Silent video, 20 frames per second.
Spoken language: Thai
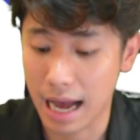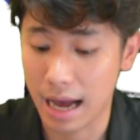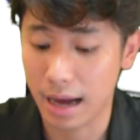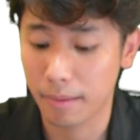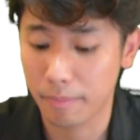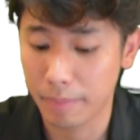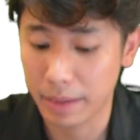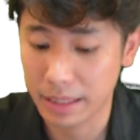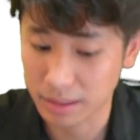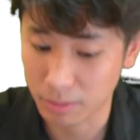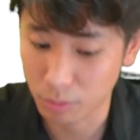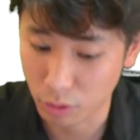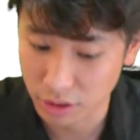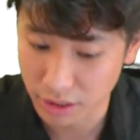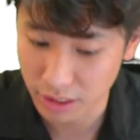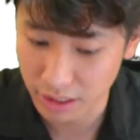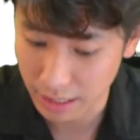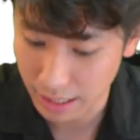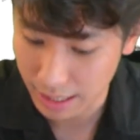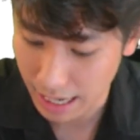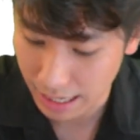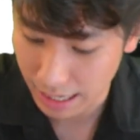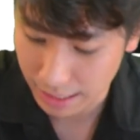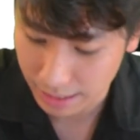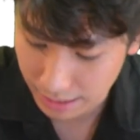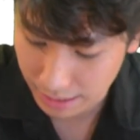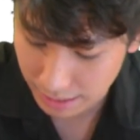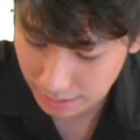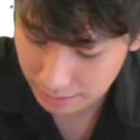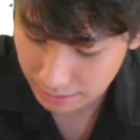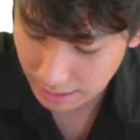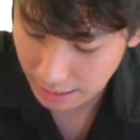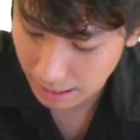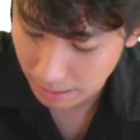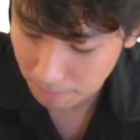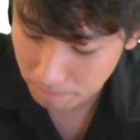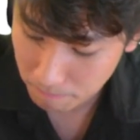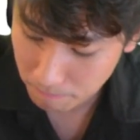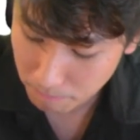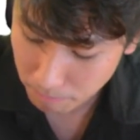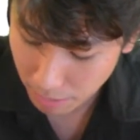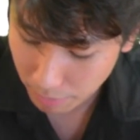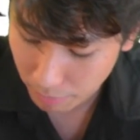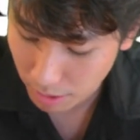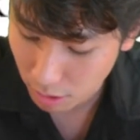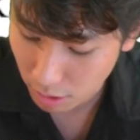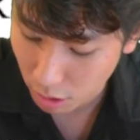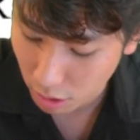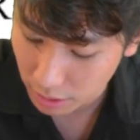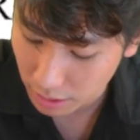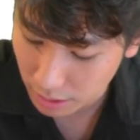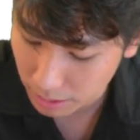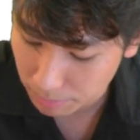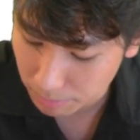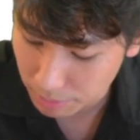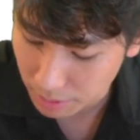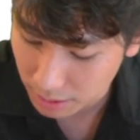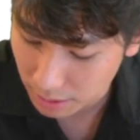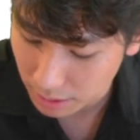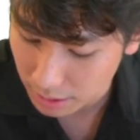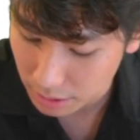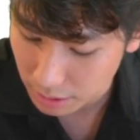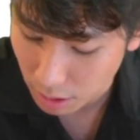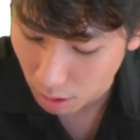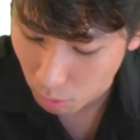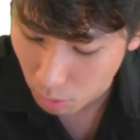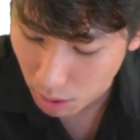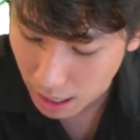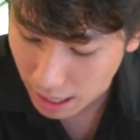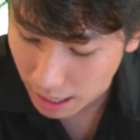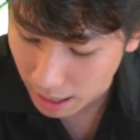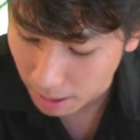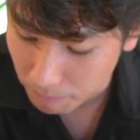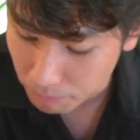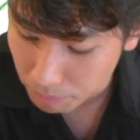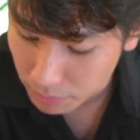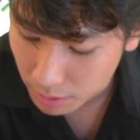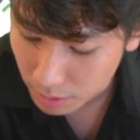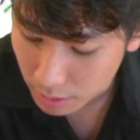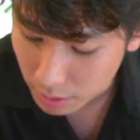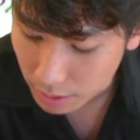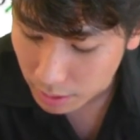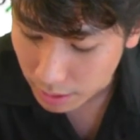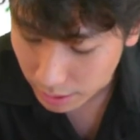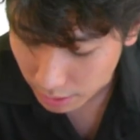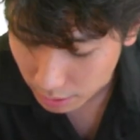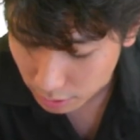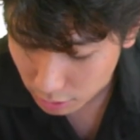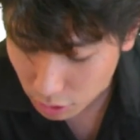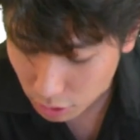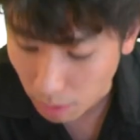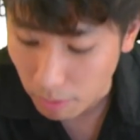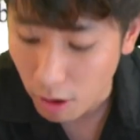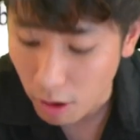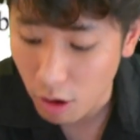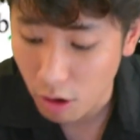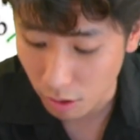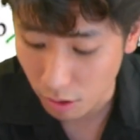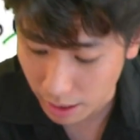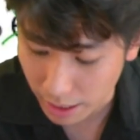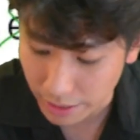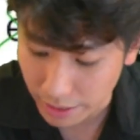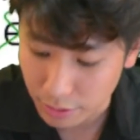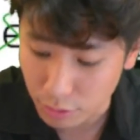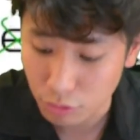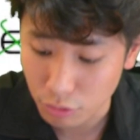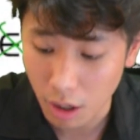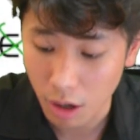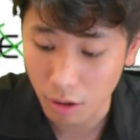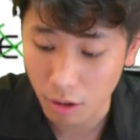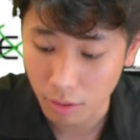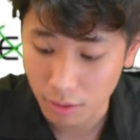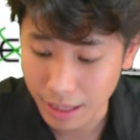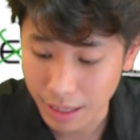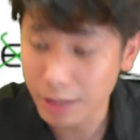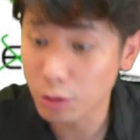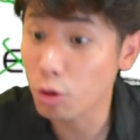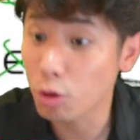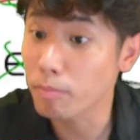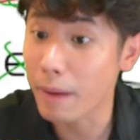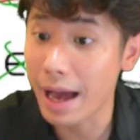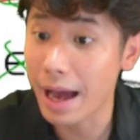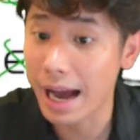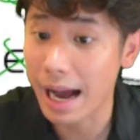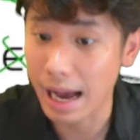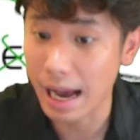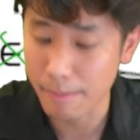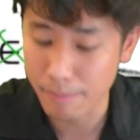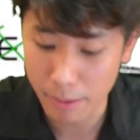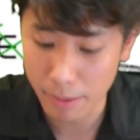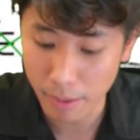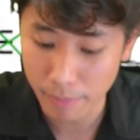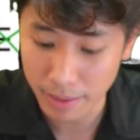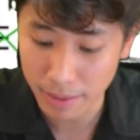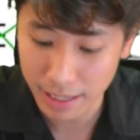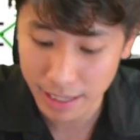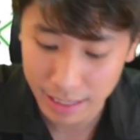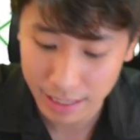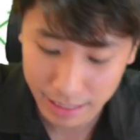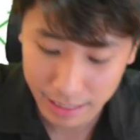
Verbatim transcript: ตอบ r เป็นจำนวนจริงใดๆนั่นเองนะครับแต่ว่าข้อนี้พี่ก็เลยตอบว่า ตอบข้อของใครถูกต้อง ถ้าตัวแปรหาย แปล